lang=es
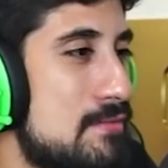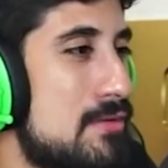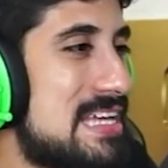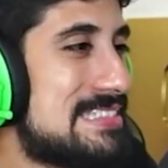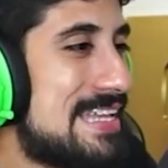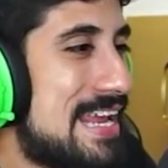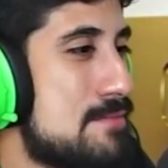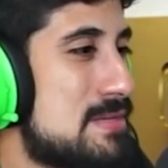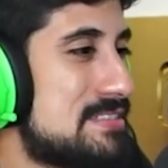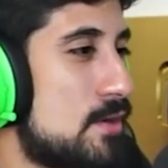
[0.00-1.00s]
de hacer en
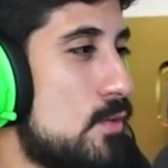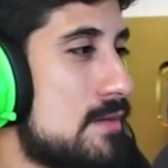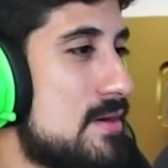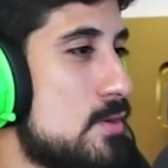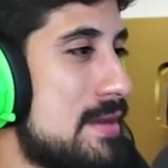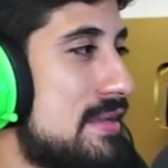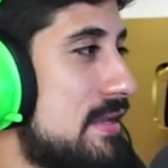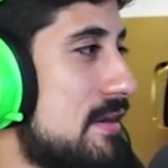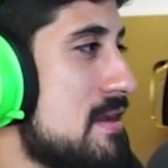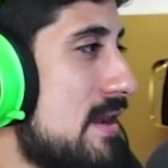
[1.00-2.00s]
vez de jugar Mario
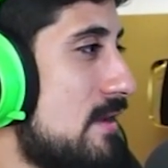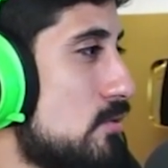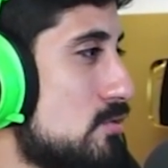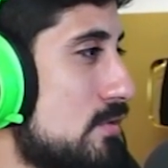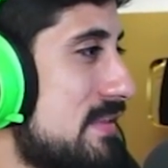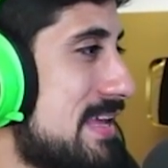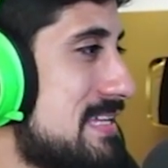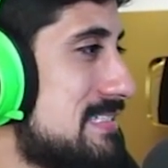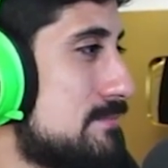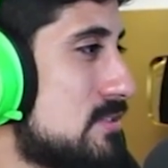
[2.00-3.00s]
Maker. El otro día
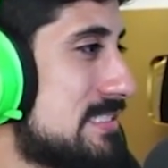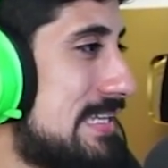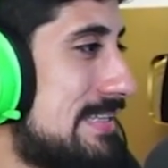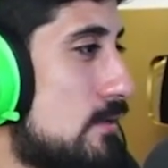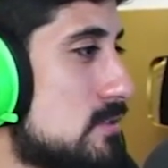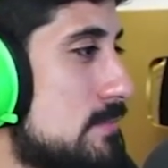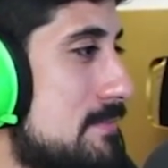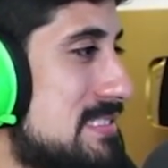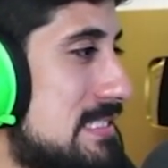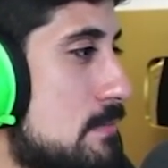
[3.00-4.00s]
hicimos el de los
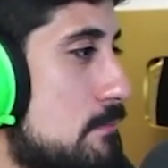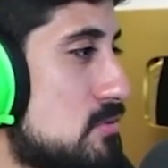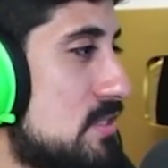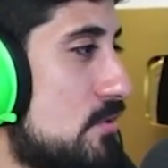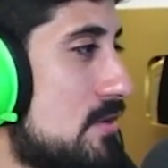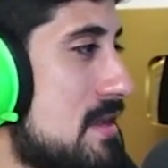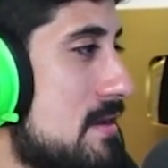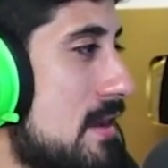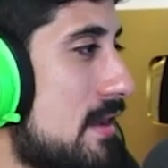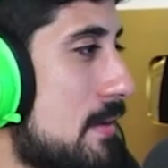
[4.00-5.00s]
memes y me pusieron
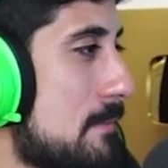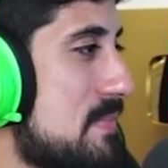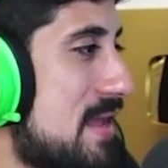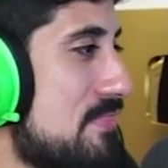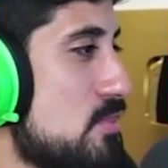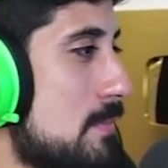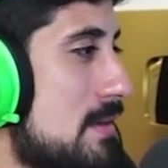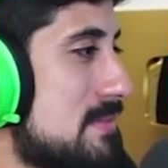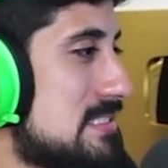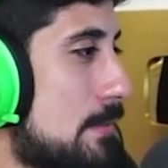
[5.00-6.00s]
Viendo
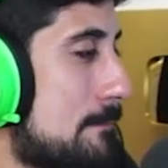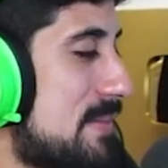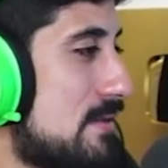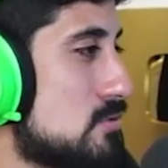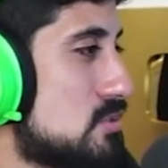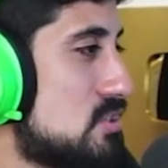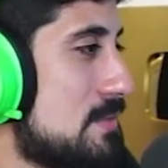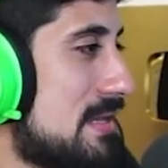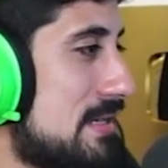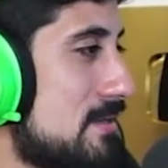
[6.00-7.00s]
memes, pero si
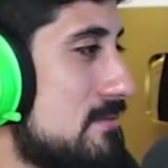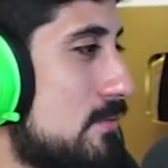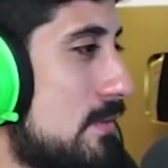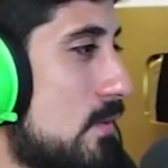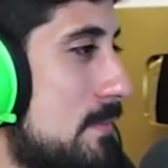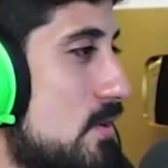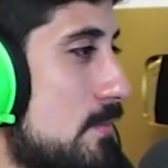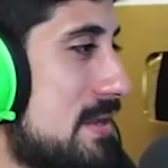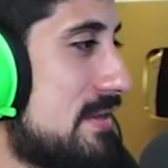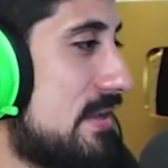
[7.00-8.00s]
me río, juego Mario
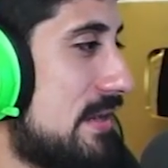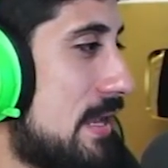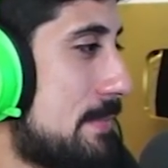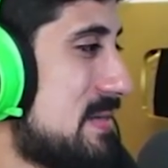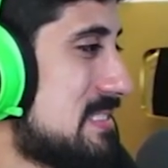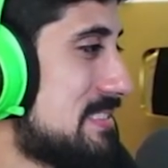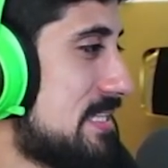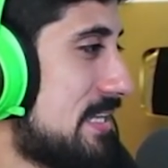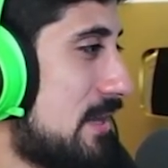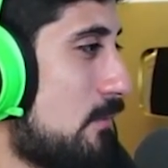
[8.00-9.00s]
Maker en vez de
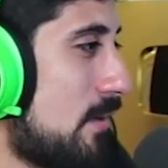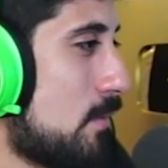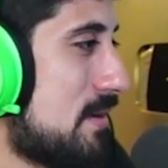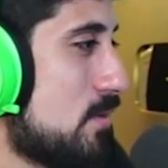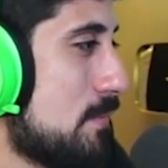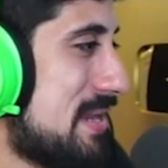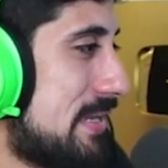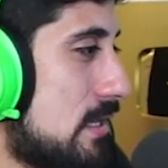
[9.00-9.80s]
que juego Mario Maker,